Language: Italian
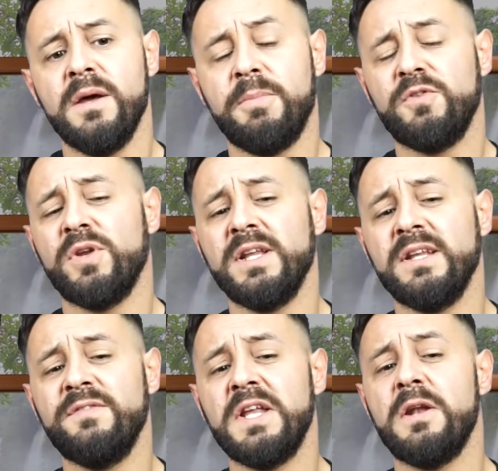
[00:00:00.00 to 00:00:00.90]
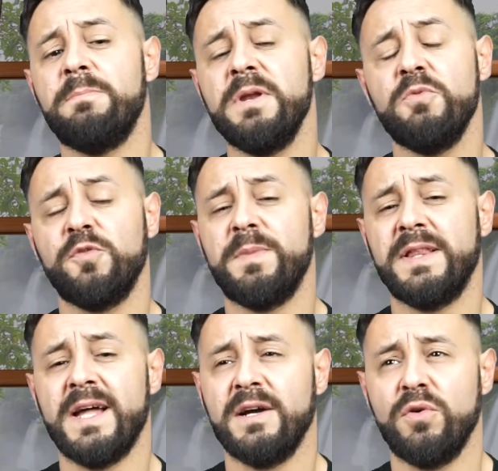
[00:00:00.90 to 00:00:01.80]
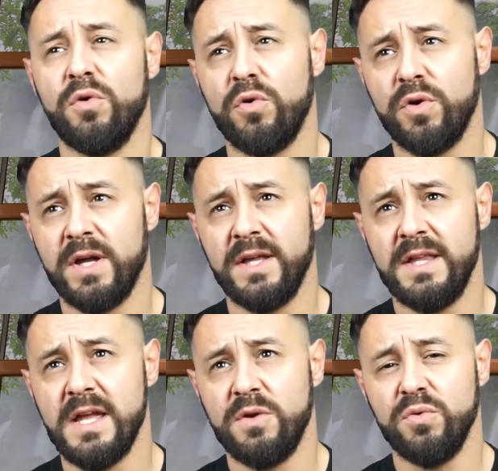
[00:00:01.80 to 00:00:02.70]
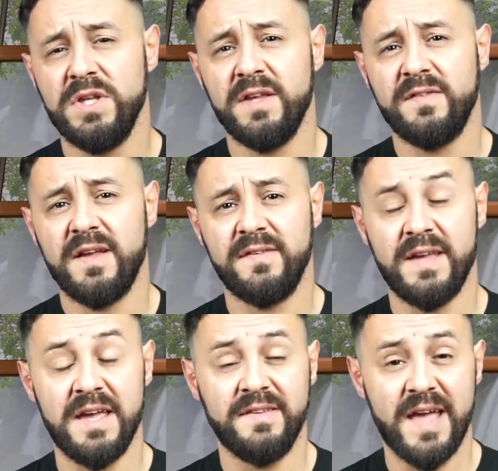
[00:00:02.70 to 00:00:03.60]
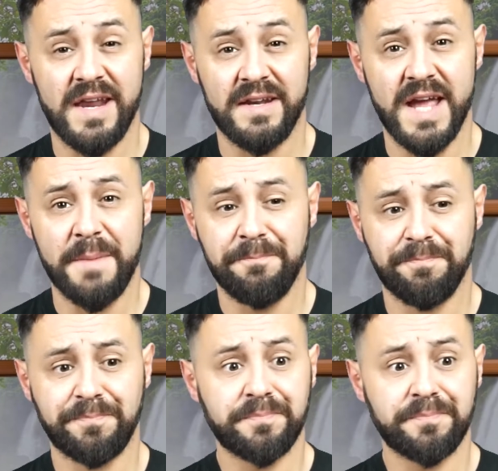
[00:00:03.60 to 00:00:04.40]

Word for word: Poi sono andato a vedere il primo spettacolo eh, dei QDSS a Isernia